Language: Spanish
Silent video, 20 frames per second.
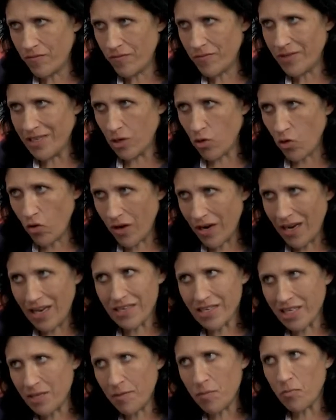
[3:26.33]
Se
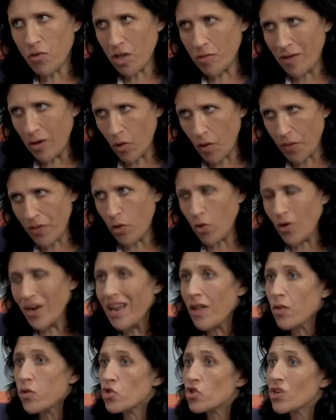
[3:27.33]
congelan siempre por debajo de cero
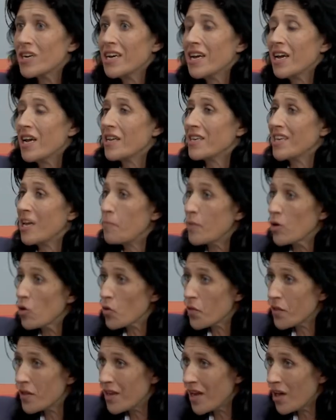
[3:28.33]
grados y el
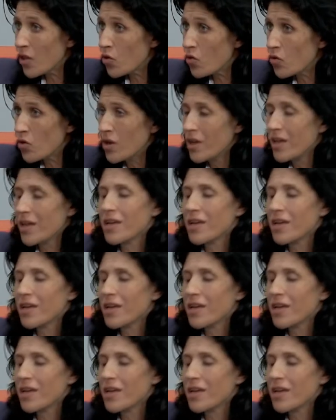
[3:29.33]
precocinado